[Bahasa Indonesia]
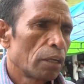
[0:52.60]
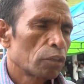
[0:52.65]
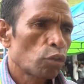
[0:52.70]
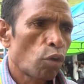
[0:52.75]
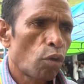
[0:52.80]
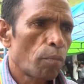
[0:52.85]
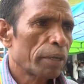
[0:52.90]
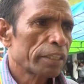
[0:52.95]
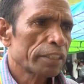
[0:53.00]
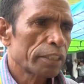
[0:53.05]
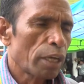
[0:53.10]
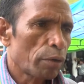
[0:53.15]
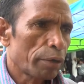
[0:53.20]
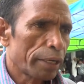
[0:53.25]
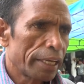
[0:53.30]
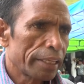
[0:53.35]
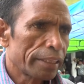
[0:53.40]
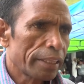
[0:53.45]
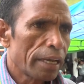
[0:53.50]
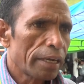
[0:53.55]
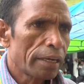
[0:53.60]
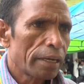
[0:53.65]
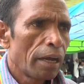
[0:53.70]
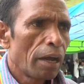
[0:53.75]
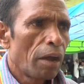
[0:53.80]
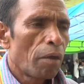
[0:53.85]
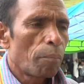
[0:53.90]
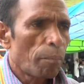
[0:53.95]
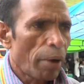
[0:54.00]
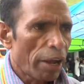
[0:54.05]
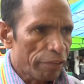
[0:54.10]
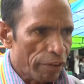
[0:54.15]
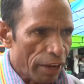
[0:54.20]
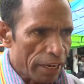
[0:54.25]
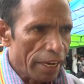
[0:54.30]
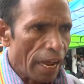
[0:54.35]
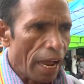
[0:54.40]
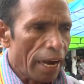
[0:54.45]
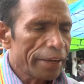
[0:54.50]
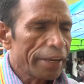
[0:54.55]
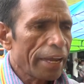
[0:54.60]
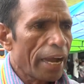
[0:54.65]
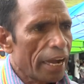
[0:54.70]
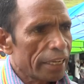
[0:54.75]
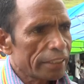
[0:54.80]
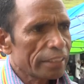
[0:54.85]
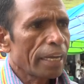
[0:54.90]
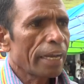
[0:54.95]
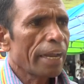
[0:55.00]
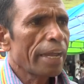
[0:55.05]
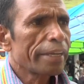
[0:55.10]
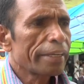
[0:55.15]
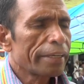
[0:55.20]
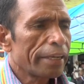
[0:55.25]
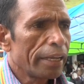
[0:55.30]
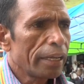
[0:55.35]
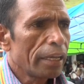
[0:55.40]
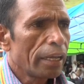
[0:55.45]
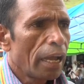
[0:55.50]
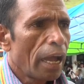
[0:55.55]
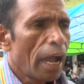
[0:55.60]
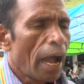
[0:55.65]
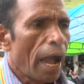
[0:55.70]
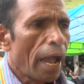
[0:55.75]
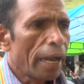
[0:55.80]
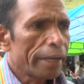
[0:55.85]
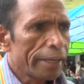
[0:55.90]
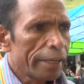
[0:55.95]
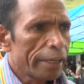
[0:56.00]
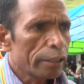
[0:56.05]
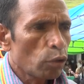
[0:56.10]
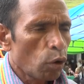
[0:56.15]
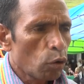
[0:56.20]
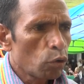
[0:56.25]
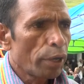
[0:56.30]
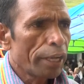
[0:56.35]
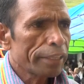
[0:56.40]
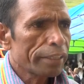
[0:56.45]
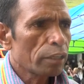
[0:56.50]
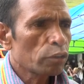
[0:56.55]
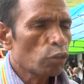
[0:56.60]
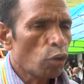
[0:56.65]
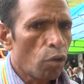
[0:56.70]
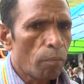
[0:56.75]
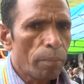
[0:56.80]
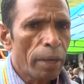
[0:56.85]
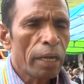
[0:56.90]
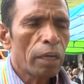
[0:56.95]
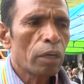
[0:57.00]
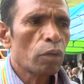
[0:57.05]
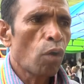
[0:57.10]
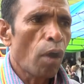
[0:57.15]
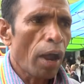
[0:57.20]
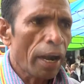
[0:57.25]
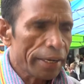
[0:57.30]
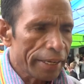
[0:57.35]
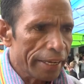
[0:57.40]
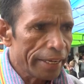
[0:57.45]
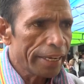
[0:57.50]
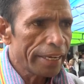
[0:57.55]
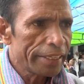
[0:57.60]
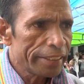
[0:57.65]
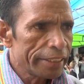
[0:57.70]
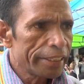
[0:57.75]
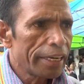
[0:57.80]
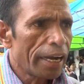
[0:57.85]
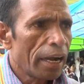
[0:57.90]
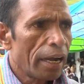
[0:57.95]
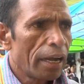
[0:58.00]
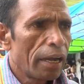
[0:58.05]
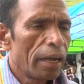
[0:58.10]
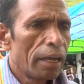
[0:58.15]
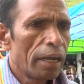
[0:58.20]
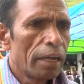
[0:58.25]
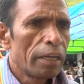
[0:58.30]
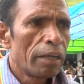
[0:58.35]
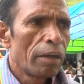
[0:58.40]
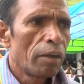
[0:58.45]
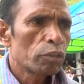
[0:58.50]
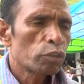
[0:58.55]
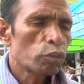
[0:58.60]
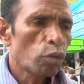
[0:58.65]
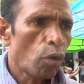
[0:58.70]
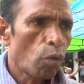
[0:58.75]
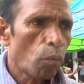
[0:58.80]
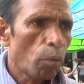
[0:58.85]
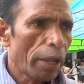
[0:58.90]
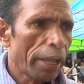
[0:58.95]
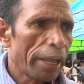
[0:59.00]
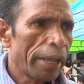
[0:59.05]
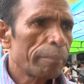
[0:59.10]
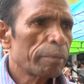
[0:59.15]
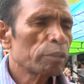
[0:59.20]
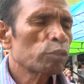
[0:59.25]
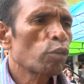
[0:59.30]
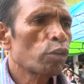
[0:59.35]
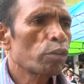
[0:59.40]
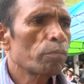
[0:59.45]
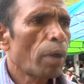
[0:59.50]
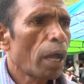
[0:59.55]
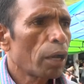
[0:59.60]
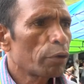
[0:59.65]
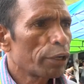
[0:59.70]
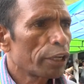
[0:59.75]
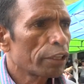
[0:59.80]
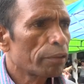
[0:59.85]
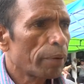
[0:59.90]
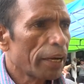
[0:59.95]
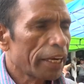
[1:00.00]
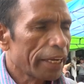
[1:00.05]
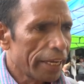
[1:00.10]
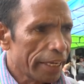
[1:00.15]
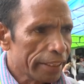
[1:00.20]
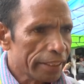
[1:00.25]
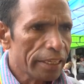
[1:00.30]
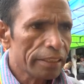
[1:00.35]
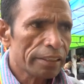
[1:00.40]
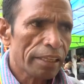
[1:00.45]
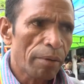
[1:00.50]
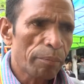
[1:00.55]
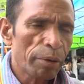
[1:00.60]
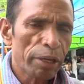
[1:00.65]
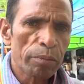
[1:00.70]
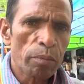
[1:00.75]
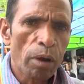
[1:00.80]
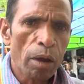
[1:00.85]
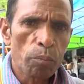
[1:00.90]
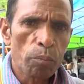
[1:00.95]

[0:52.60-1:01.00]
Tomak se dá mai mas vale aldeia hat karaik ne, aldeia tolu hetan tomak, no aldeia ida so ema sorin balu deit ma ketan tambe ma